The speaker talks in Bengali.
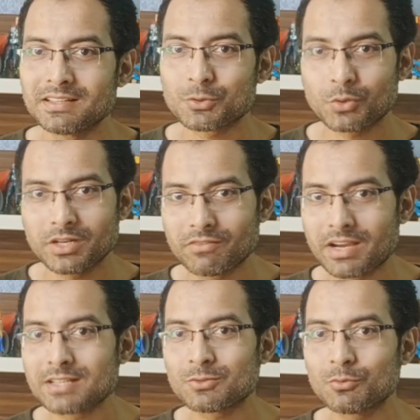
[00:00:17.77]
শরীরের
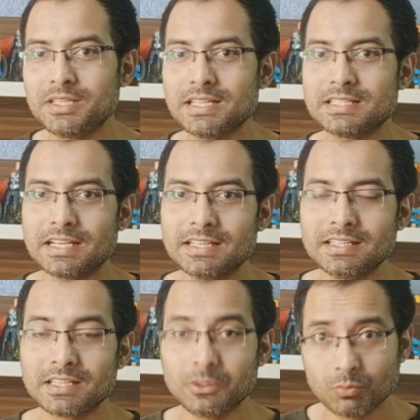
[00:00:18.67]
ভাইরাস তো মিটে যায়
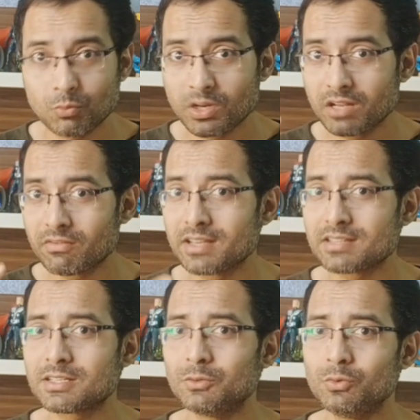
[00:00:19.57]
কিন্তু মনের
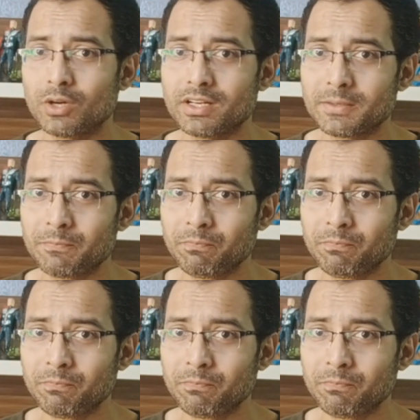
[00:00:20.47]
ভাইরাসটা দূর হয় না